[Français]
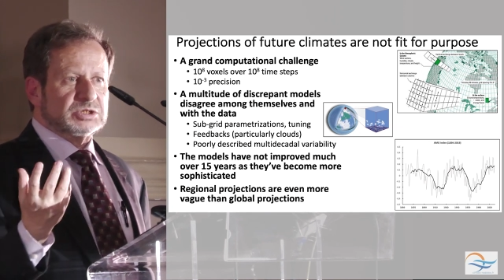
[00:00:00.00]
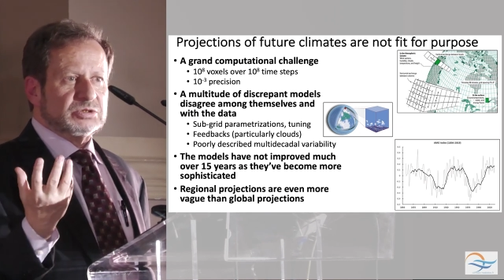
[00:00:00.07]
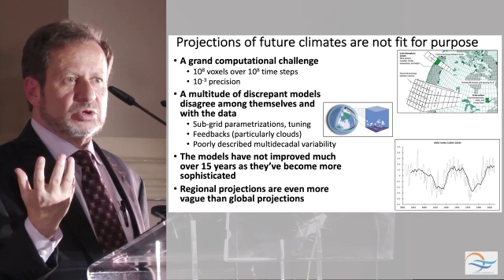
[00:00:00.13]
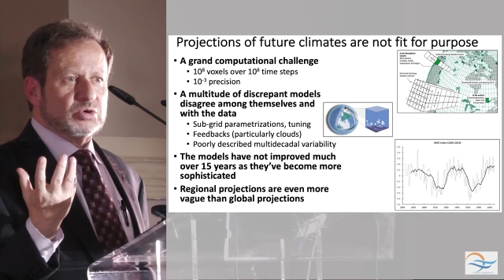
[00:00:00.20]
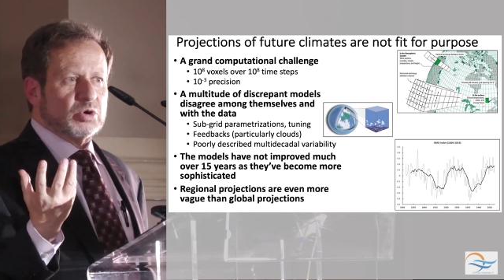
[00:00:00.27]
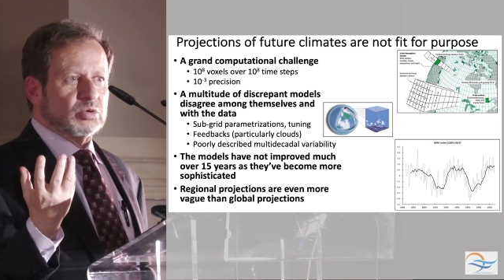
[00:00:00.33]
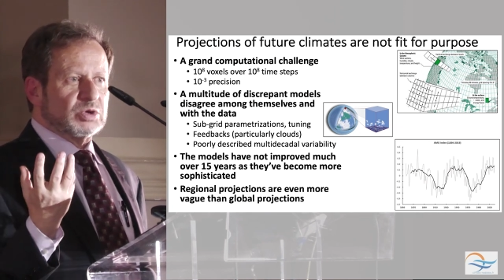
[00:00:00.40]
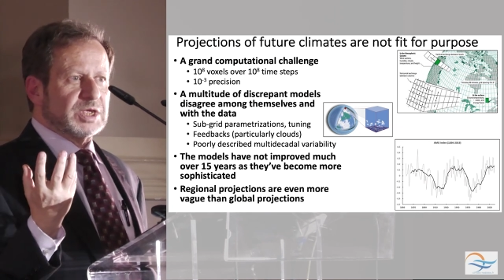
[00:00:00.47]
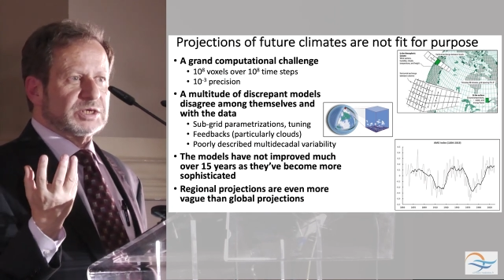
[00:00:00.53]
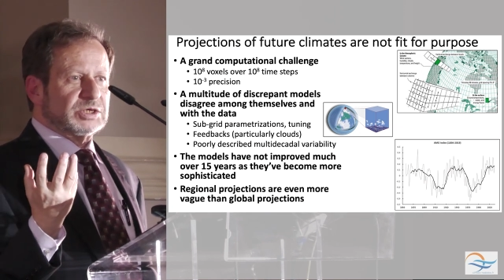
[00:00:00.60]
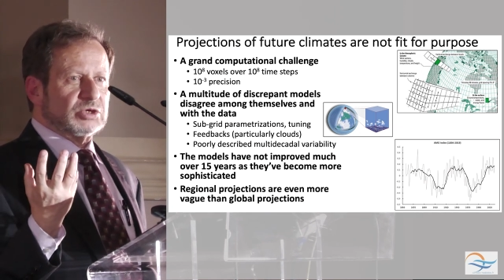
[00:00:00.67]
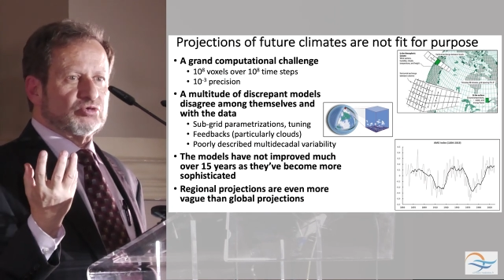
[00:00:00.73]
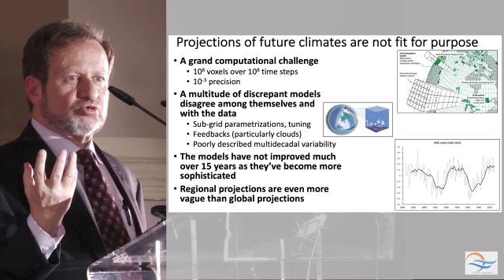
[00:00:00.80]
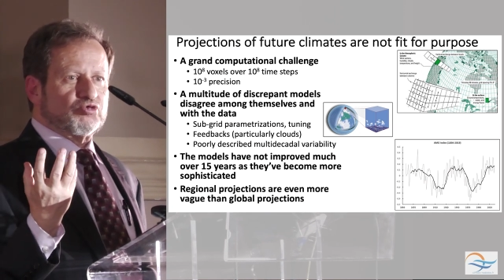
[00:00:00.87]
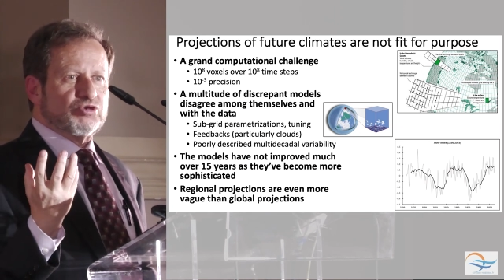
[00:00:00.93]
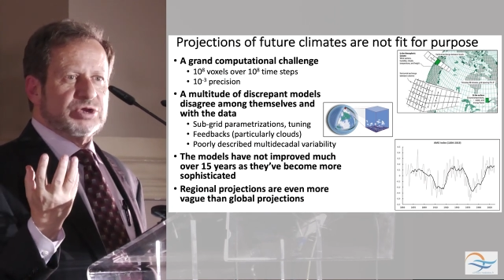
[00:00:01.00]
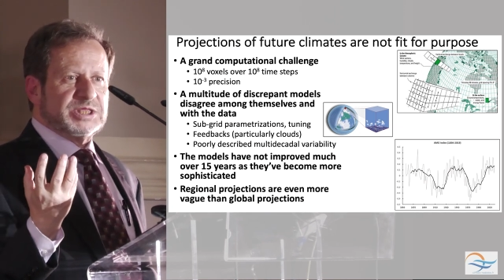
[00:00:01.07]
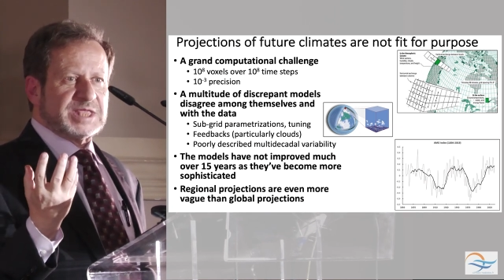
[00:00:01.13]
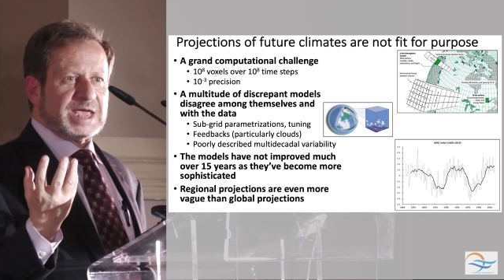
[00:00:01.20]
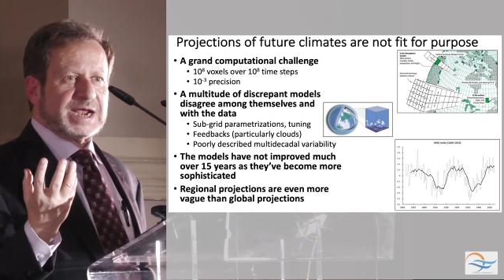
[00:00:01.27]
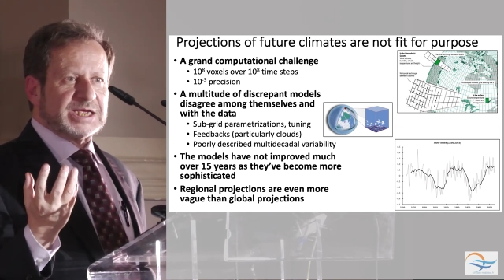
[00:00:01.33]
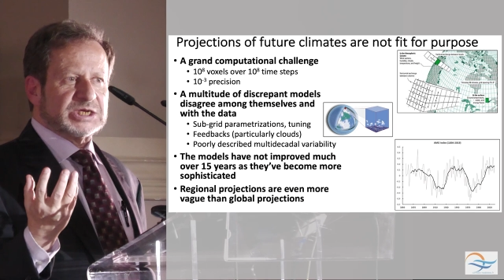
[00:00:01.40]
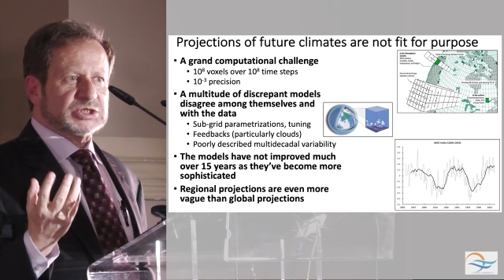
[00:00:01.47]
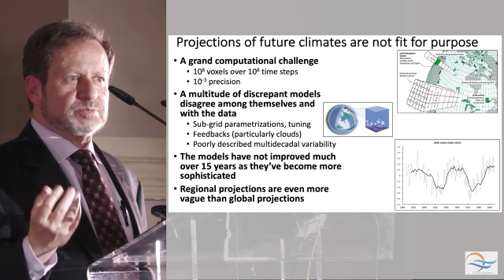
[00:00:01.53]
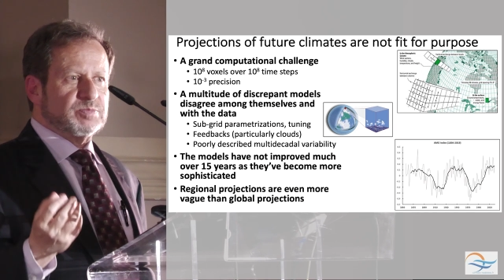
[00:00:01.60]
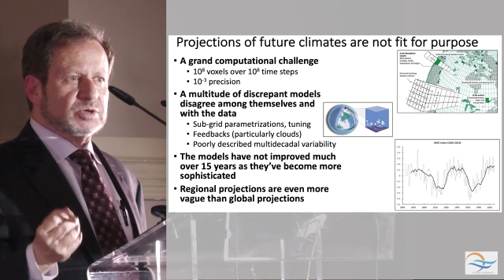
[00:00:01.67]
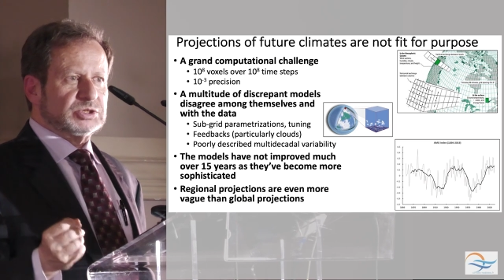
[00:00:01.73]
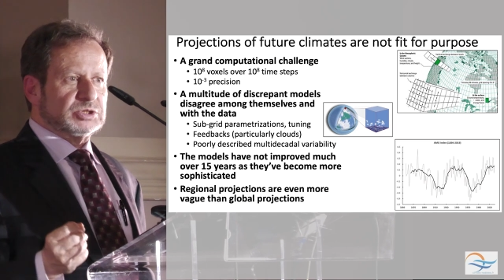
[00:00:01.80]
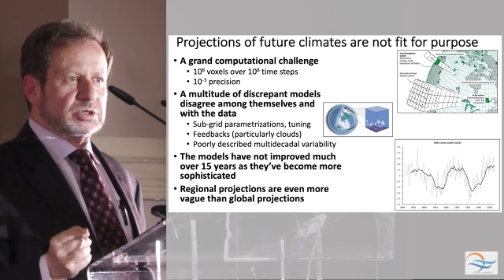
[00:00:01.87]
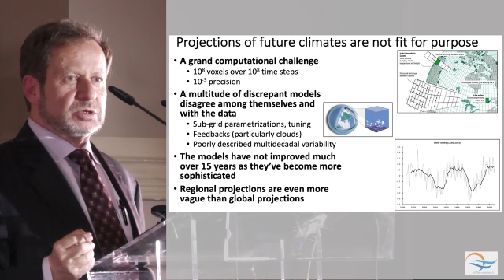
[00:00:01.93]
aux nuages, parce que, en
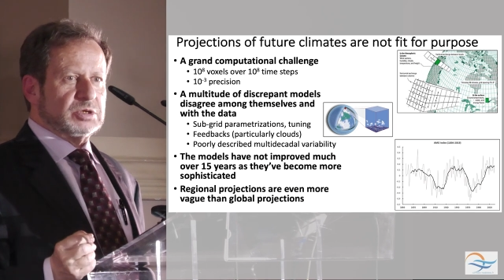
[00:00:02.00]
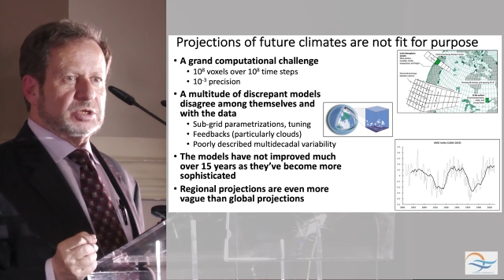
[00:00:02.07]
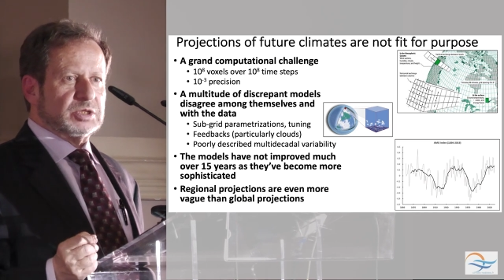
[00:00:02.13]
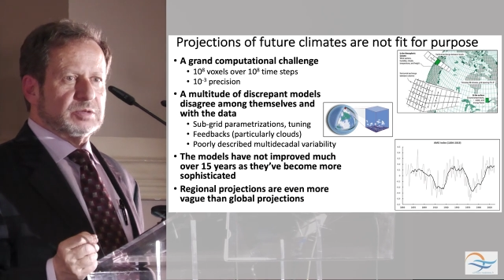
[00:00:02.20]
fait,